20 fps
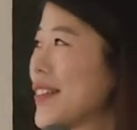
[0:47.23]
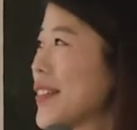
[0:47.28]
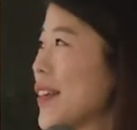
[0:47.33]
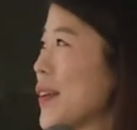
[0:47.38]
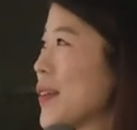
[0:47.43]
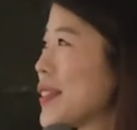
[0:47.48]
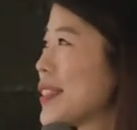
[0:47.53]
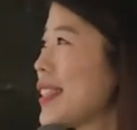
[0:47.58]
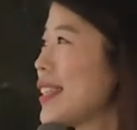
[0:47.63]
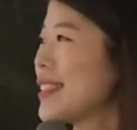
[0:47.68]

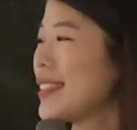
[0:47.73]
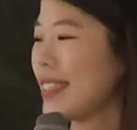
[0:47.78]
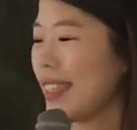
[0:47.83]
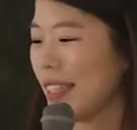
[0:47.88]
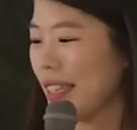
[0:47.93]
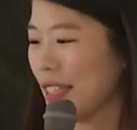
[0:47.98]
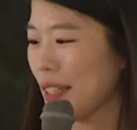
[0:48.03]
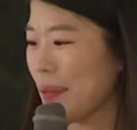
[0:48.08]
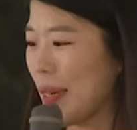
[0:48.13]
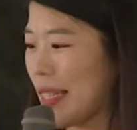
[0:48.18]
어, CNC에
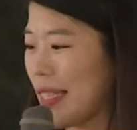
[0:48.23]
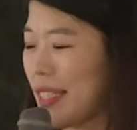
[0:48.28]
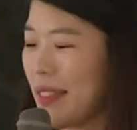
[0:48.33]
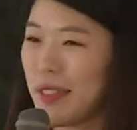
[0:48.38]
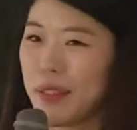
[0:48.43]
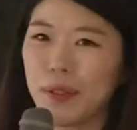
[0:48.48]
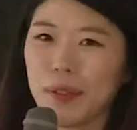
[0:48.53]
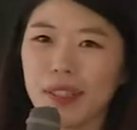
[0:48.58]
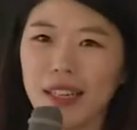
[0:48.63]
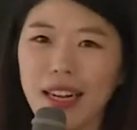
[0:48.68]
대해서
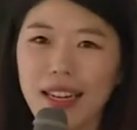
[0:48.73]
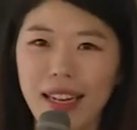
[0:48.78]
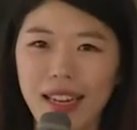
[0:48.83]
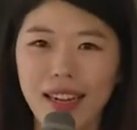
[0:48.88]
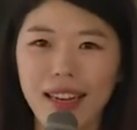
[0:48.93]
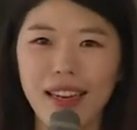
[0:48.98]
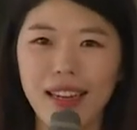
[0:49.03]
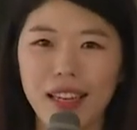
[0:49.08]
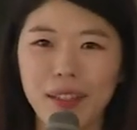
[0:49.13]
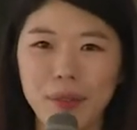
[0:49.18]
말씀을
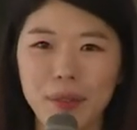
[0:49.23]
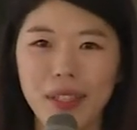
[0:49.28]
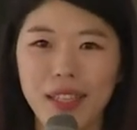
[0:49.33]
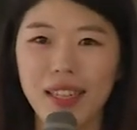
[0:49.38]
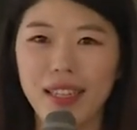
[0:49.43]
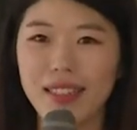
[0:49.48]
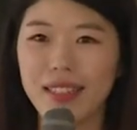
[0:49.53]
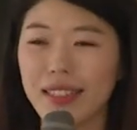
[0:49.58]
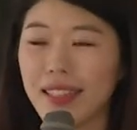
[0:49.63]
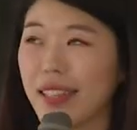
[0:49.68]
간략하게
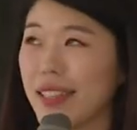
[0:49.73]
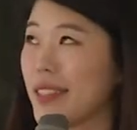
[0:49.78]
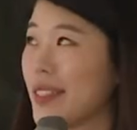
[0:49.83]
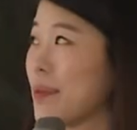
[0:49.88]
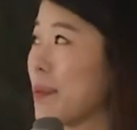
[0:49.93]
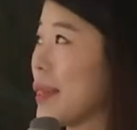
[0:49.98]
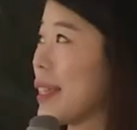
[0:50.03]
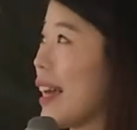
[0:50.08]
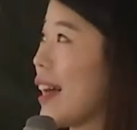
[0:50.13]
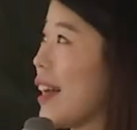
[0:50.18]
소개를
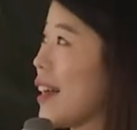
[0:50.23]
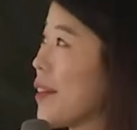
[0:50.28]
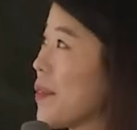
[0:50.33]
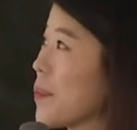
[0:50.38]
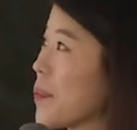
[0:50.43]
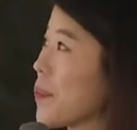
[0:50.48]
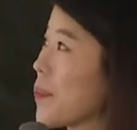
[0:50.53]
드리겠습니다.